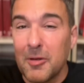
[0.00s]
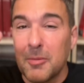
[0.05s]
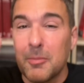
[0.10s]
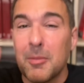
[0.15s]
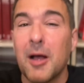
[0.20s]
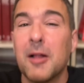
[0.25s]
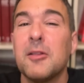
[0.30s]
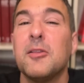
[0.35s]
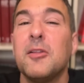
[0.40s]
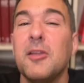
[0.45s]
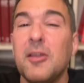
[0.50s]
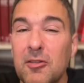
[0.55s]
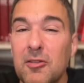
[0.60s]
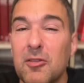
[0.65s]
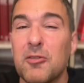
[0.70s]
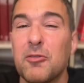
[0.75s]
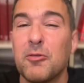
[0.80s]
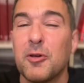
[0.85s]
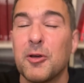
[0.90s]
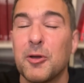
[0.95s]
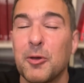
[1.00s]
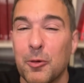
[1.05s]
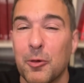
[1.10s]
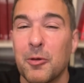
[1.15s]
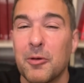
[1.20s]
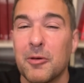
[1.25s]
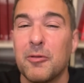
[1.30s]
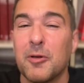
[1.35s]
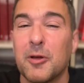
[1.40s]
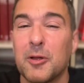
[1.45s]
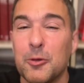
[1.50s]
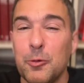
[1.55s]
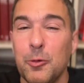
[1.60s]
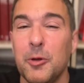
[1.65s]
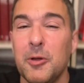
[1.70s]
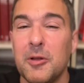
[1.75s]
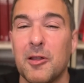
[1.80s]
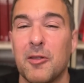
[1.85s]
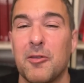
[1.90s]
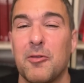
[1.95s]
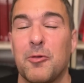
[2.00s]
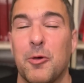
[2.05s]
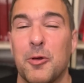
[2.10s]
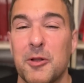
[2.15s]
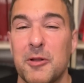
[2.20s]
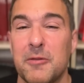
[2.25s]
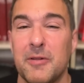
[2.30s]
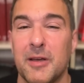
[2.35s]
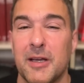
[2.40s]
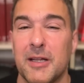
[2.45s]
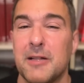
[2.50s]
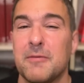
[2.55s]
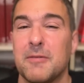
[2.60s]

machen. Dieses Vergnügen, das gönnen wir ihnen.